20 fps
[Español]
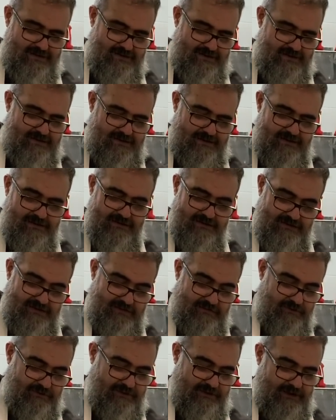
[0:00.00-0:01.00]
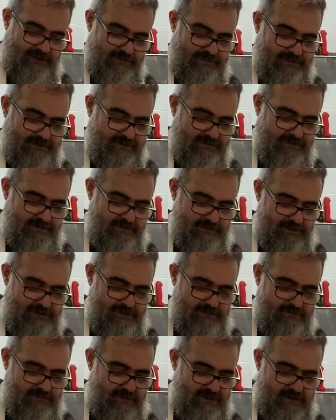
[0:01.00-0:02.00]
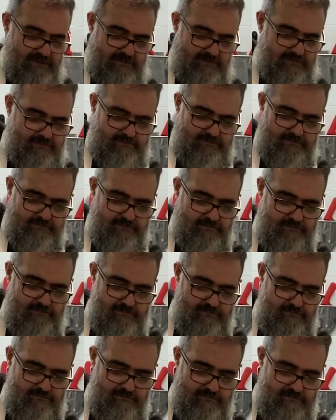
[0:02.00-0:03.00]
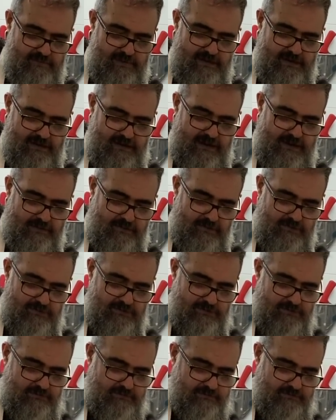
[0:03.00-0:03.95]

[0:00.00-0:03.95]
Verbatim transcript: y tiene ese sabor tan apetecible. Bien, mezclamos.